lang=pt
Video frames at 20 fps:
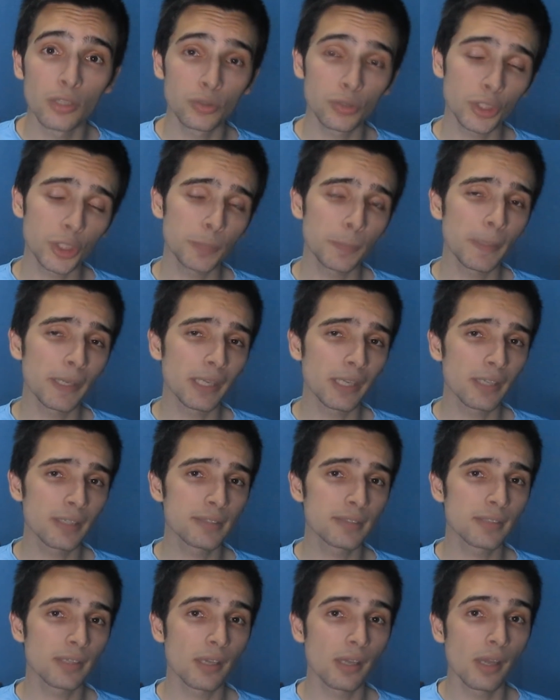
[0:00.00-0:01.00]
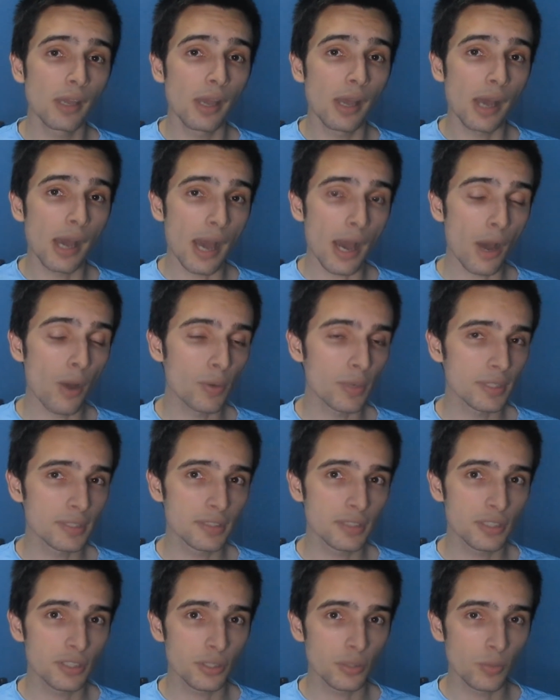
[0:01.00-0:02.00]
sua experiência ao
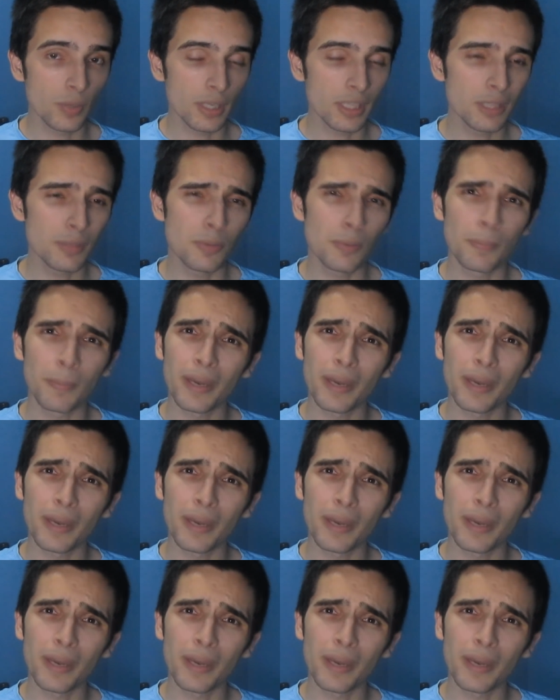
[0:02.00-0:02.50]
assistir o anime.